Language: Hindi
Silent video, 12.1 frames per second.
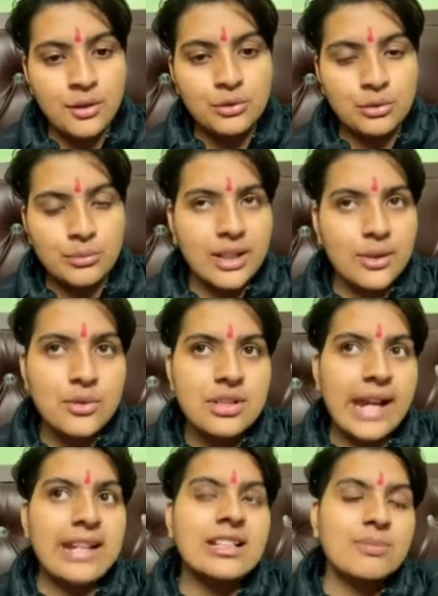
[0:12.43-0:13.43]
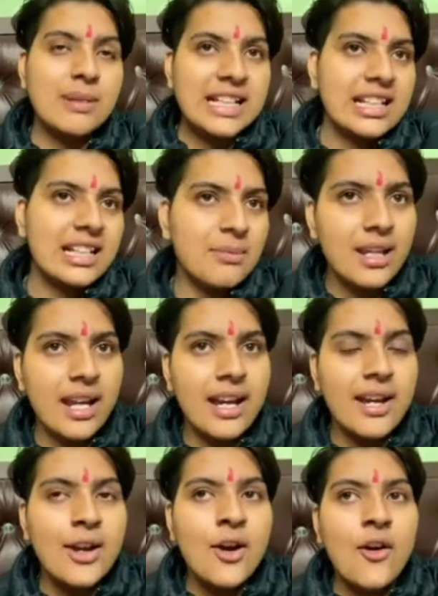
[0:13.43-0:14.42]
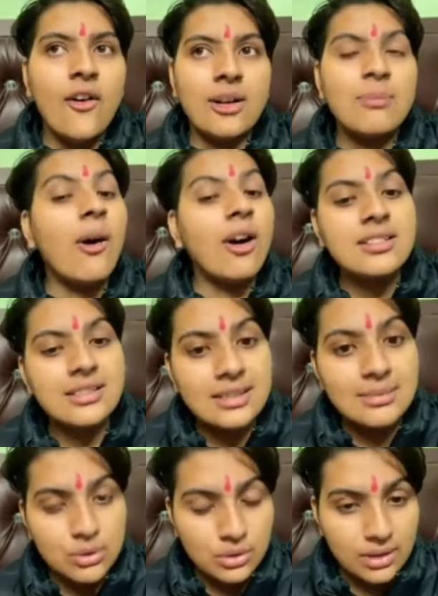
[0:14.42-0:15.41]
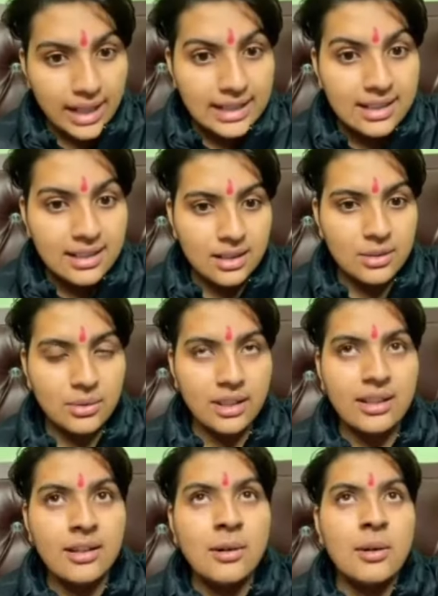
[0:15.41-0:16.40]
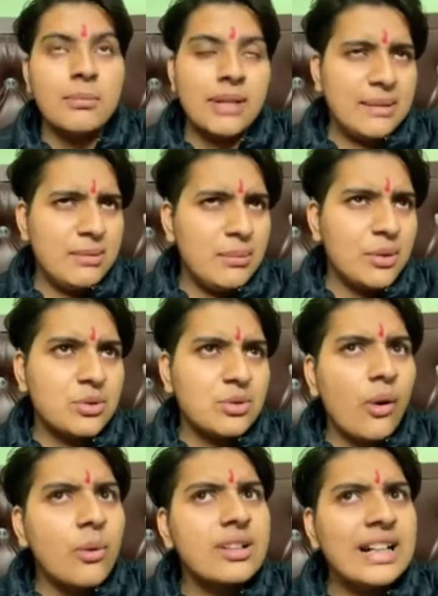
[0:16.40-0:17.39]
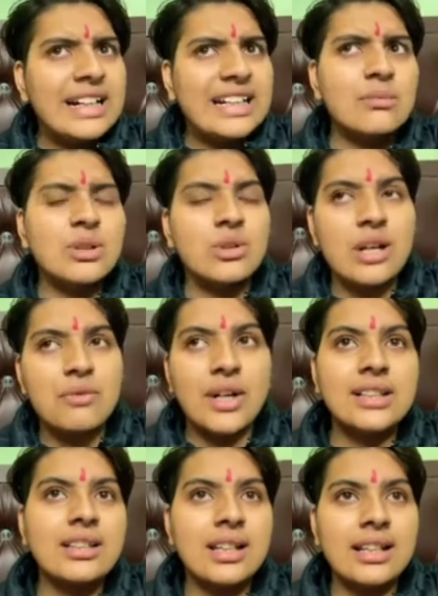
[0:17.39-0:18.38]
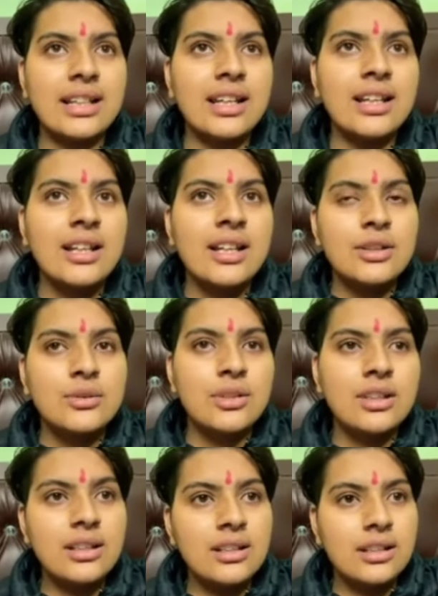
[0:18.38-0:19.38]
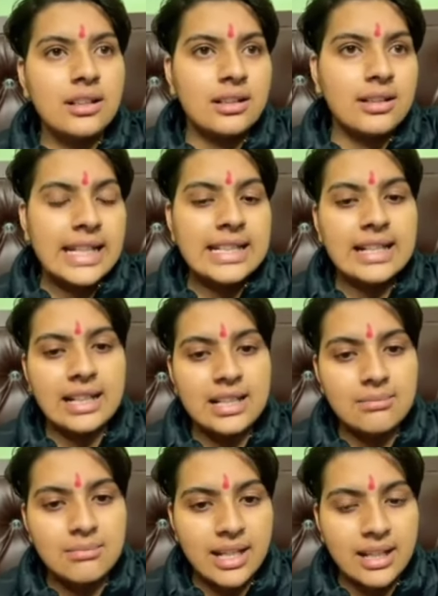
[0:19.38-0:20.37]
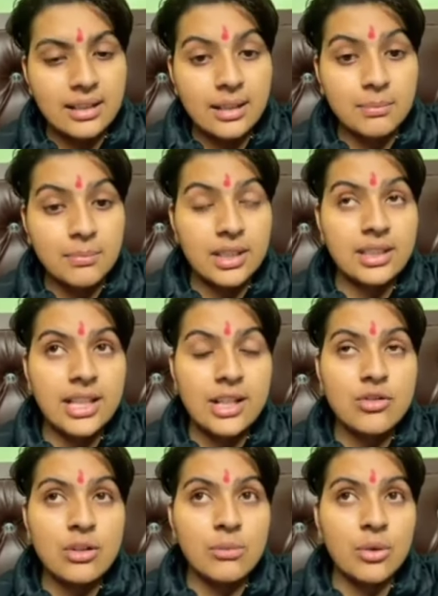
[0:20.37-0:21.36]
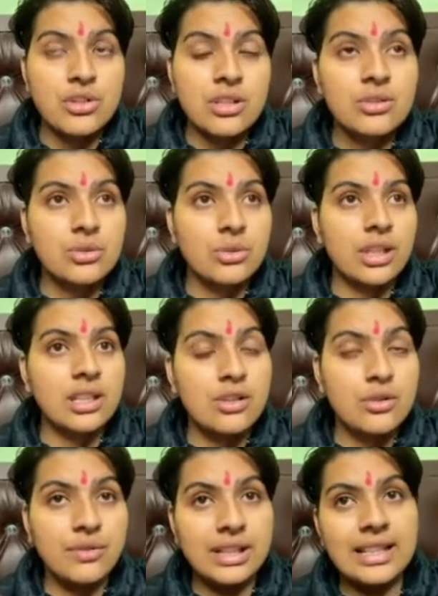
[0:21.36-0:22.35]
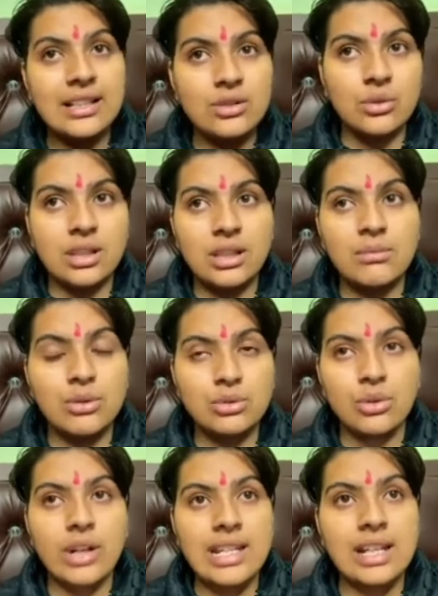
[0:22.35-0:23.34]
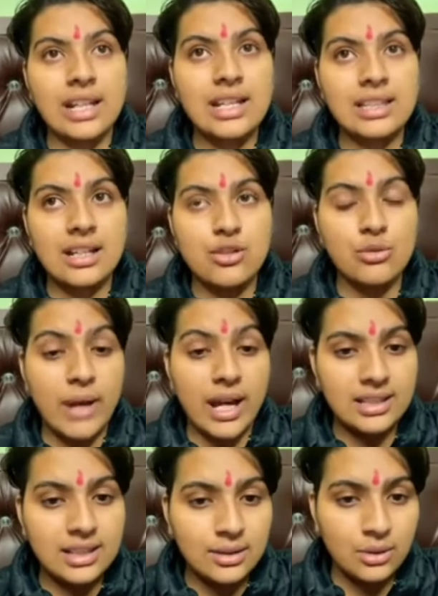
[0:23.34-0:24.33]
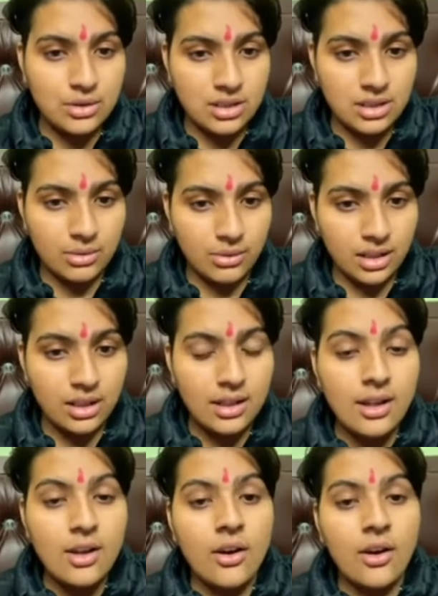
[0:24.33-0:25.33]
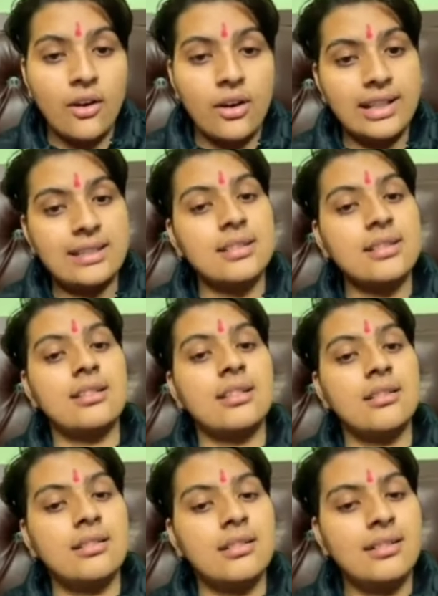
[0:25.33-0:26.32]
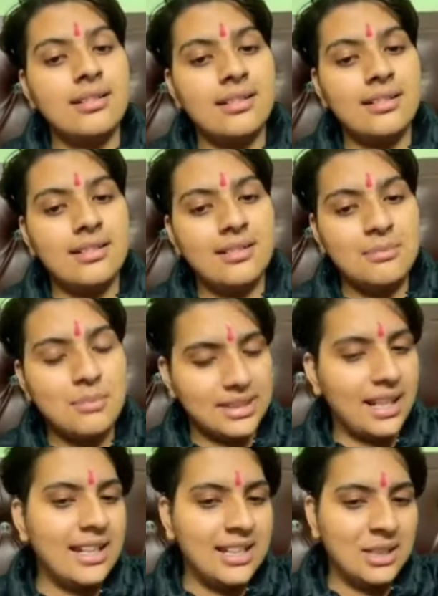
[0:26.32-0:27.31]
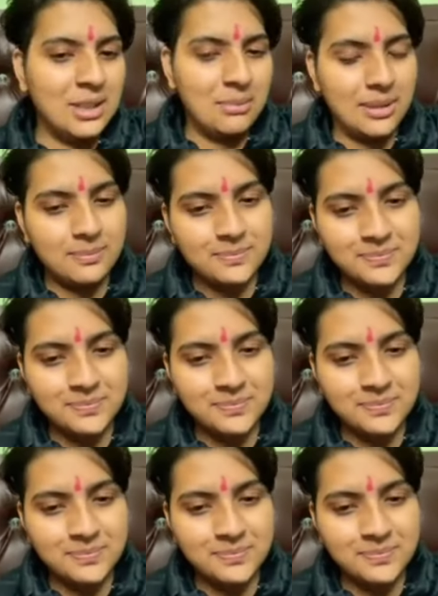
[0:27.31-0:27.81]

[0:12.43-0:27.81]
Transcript: तो मैंने कुछ लाइन इस पर लिखी भी है और बहुत जल्दी मैं उसको रेडी कर लूँगी बट मे भी उसको आउट करने में थोड़ा वक्त लगे क्योंकि कहीं ना कहीं मैं अब ये जो इमोशंस होंगे ये जो फीलिंग्स होगी मैं उसको कहीं ना कहीं तरह छुपाने की कोशिश करूँगी और एक तरह से बताने की भी